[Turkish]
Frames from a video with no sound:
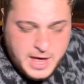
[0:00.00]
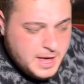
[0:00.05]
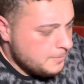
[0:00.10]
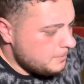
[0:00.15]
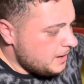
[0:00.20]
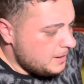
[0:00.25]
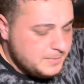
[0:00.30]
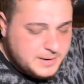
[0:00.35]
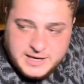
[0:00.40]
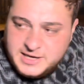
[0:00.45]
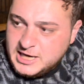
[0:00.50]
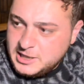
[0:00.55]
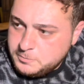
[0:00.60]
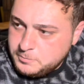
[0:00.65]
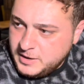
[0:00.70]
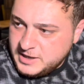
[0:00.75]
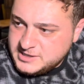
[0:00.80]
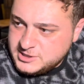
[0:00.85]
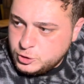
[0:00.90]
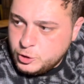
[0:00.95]
Memleket
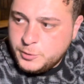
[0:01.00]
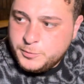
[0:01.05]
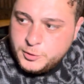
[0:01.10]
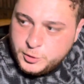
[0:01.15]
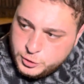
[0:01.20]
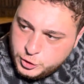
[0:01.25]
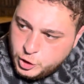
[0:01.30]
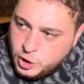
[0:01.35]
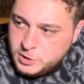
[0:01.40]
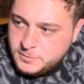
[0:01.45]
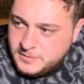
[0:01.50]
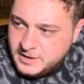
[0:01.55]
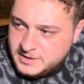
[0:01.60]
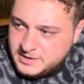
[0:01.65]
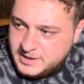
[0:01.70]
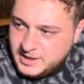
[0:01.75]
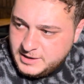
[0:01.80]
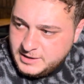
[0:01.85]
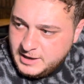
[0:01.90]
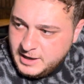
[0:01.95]
batsa umurunda
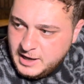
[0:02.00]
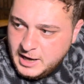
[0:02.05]
olmazlar